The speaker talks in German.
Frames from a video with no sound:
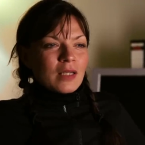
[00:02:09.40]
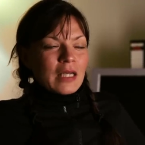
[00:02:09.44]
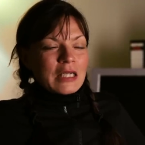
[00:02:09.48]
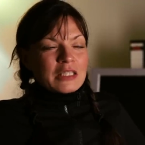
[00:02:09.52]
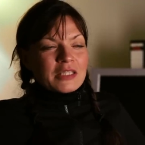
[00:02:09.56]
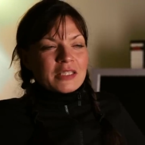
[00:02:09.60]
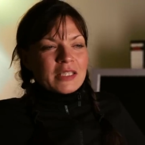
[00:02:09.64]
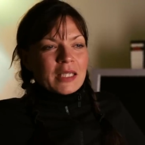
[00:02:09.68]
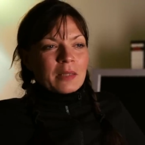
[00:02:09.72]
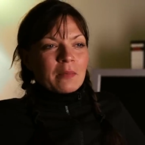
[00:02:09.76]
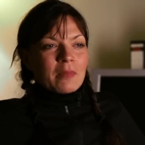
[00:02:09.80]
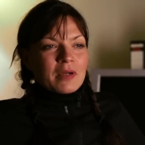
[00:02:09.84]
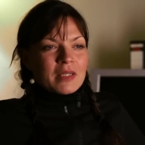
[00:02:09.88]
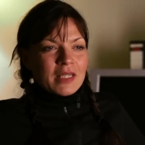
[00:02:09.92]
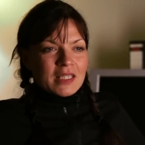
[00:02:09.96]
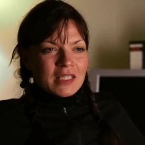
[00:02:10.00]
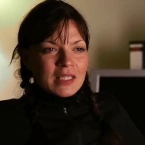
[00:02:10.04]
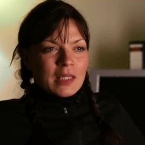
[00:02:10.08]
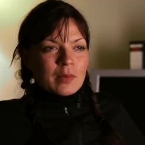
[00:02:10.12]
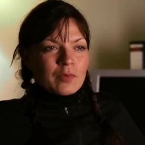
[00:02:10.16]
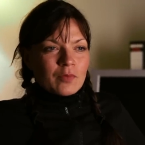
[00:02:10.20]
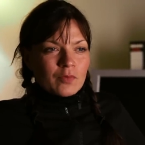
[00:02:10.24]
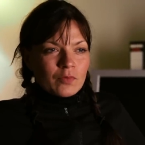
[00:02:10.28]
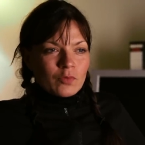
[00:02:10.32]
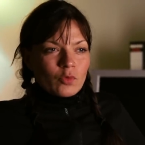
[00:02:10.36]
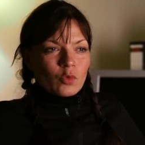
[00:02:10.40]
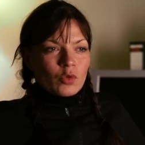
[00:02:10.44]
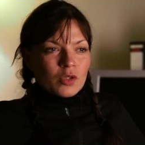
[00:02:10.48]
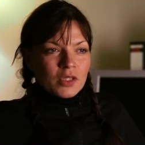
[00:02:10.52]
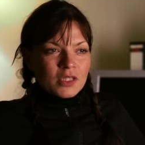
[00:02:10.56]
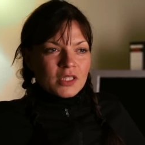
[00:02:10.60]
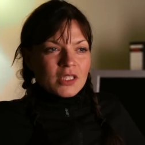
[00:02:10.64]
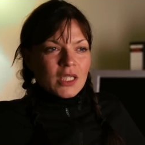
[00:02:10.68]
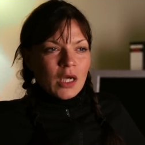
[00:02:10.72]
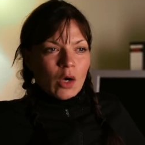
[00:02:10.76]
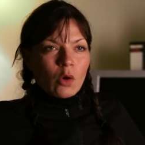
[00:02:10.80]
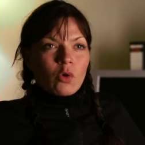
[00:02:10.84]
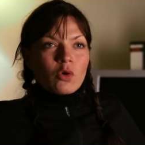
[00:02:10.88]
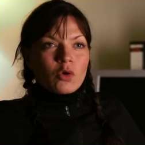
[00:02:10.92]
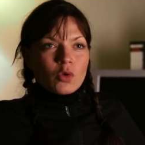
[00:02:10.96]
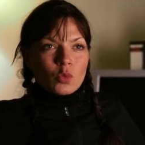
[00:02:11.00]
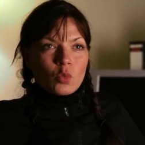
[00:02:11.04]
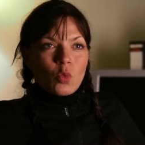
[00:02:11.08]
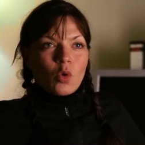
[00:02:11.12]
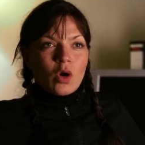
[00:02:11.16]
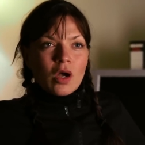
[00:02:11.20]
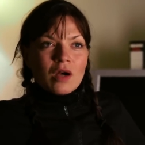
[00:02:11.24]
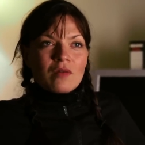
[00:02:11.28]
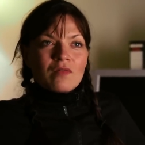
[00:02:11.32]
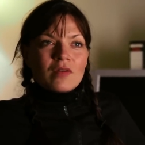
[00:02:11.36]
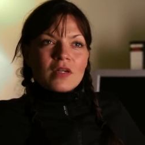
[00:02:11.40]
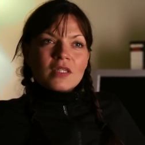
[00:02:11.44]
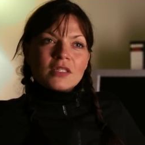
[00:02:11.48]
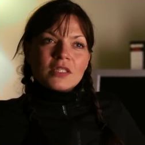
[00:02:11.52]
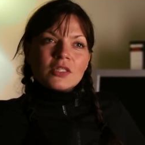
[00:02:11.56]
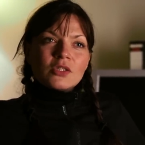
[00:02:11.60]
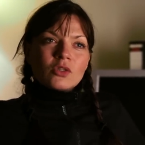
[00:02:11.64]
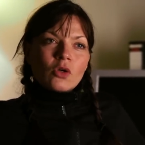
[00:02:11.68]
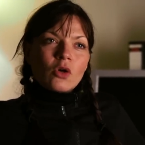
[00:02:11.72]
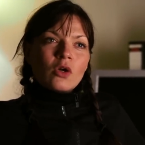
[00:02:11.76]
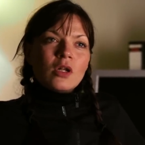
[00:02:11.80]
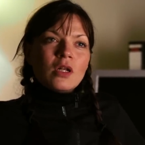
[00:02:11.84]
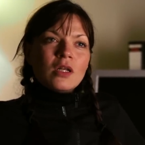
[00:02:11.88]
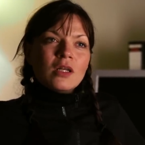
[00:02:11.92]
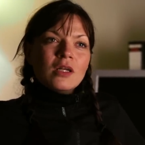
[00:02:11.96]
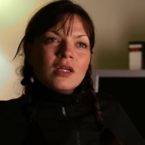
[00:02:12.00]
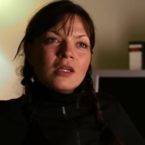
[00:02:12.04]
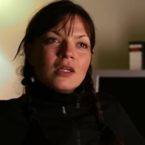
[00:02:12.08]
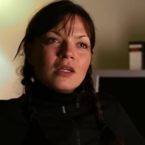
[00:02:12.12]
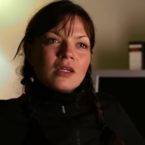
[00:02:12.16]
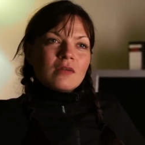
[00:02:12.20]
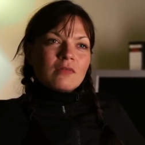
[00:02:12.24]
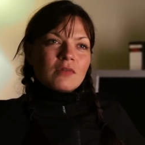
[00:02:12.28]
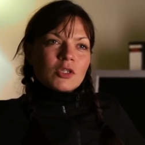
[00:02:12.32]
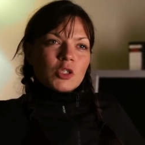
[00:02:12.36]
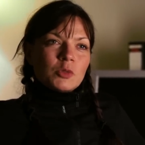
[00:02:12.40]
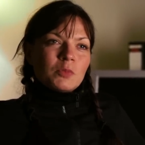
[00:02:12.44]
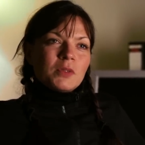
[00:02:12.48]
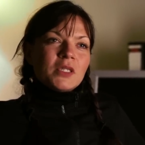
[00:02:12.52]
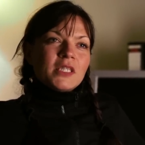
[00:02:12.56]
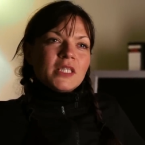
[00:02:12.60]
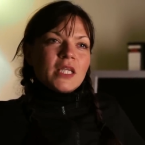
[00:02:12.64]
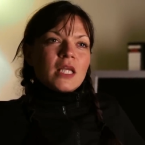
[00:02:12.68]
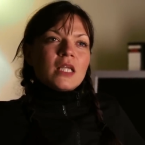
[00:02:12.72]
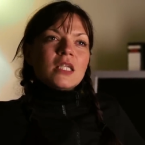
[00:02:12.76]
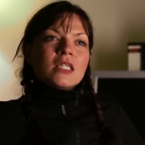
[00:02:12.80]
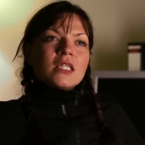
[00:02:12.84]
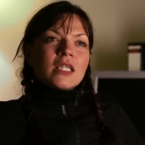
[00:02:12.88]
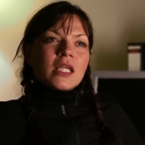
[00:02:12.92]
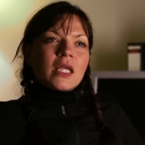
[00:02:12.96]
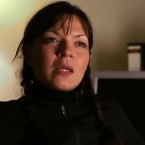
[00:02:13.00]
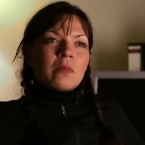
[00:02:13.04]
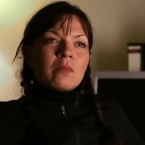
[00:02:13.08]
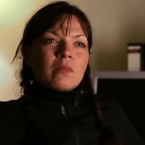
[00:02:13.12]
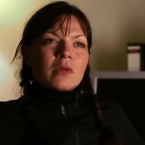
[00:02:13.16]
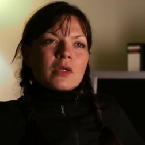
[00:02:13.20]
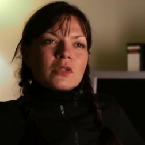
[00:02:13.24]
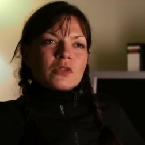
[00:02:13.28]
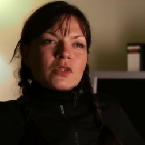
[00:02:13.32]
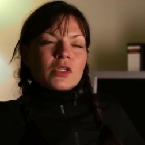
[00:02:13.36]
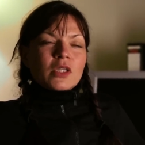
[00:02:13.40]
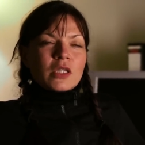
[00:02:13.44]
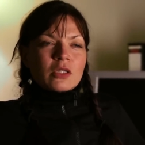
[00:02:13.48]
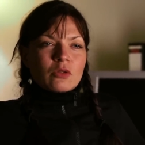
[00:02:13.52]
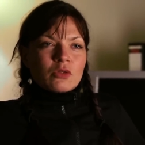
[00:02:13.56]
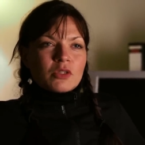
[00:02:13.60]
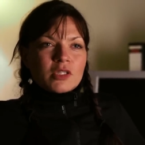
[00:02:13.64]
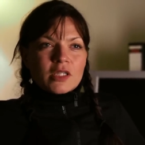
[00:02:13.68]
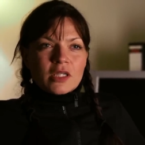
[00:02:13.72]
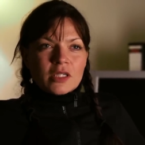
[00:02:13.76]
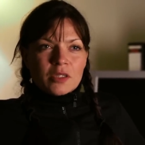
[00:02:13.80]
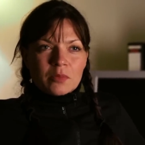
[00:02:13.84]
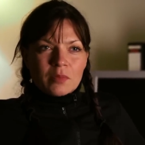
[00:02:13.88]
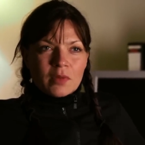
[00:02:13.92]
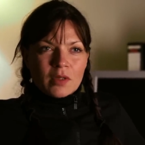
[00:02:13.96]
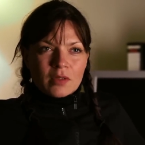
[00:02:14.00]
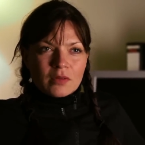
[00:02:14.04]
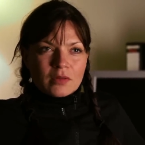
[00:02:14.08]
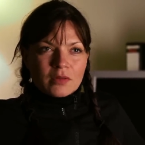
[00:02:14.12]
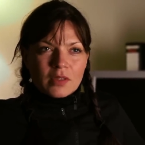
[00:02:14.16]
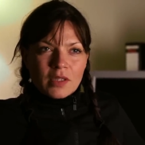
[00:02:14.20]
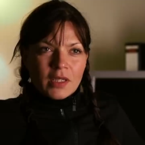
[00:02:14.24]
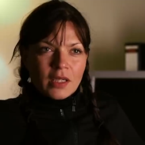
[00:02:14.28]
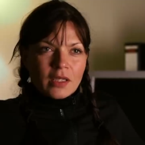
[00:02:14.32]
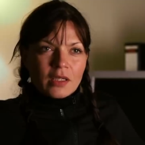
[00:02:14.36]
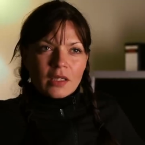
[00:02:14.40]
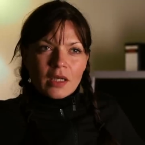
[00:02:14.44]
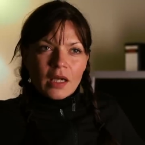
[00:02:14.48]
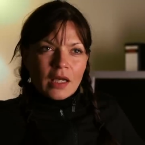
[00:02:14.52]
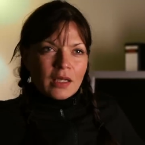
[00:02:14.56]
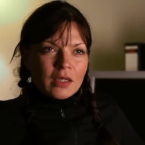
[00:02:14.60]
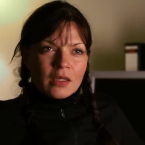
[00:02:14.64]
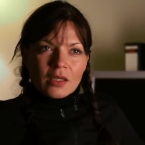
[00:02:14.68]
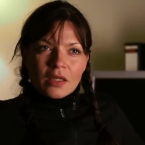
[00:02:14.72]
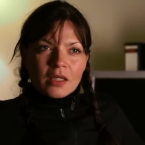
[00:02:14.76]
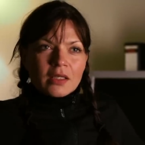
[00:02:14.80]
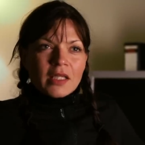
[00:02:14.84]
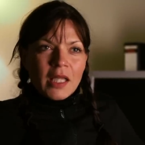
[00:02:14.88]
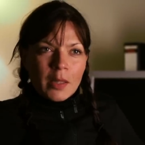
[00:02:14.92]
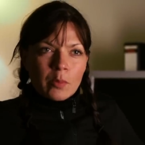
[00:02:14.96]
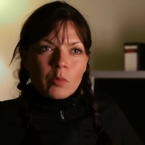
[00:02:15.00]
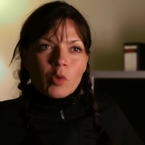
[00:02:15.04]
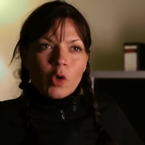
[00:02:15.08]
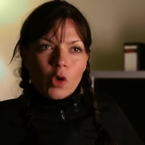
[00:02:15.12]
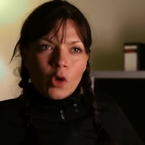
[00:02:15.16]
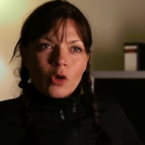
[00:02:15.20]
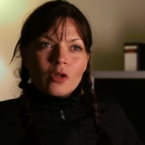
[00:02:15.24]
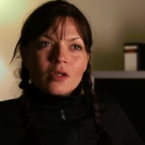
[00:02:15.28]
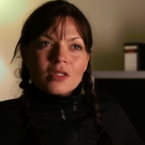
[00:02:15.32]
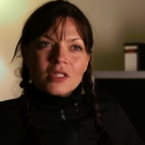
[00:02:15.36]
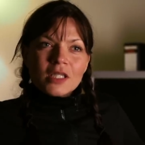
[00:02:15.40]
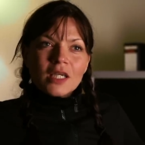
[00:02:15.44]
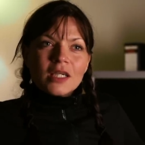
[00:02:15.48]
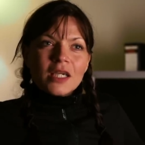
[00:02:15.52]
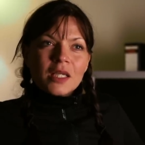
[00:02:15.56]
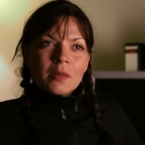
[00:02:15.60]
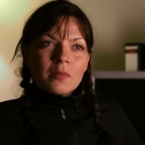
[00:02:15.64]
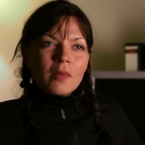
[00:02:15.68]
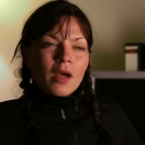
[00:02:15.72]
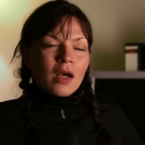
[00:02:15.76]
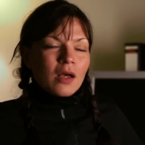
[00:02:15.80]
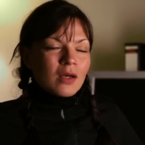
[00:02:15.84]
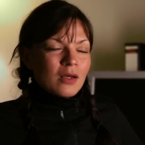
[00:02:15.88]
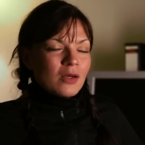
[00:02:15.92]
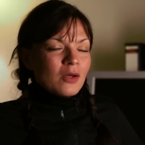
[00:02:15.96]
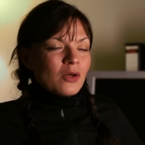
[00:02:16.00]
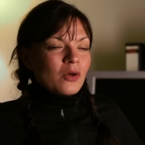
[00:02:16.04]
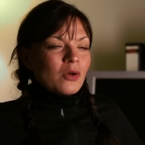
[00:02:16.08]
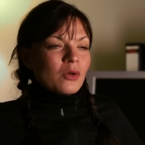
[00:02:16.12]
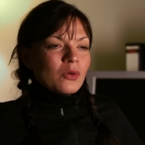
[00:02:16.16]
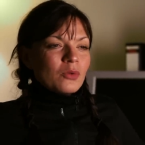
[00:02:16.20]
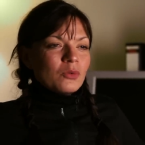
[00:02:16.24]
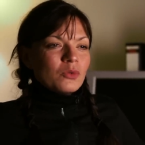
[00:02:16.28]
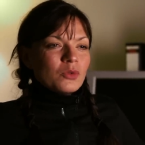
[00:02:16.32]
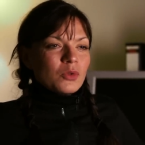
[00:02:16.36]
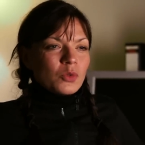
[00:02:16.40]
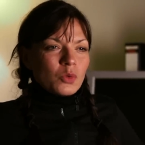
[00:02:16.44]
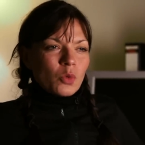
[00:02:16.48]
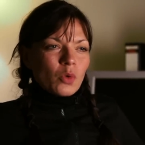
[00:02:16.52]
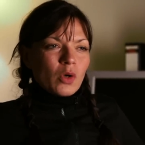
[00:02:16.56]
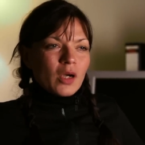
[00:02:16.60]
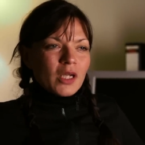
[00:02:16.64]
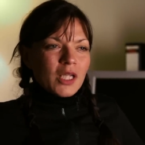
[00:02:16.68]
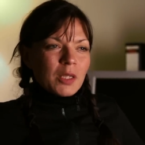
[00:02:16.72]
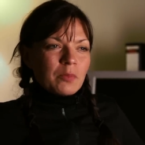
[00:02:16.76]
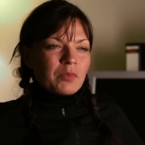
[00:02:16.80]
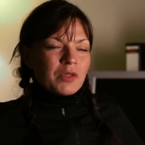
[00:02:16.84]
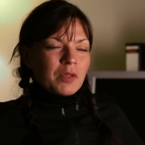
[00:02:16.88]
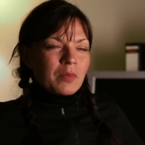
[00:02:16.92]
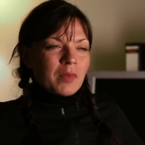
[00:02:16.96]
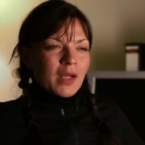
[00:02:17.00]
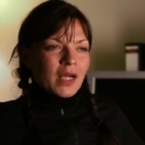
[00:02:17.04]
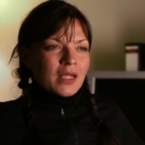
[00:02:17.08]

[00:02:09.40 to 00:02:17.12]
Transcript: ja, ich denke mal, deshalb wurde es ja auch Nora, weil sie soll was Spezielles geben. Also ich, sonst hätte man jede andere nehmen können, sage ich mal. Und Nora gibt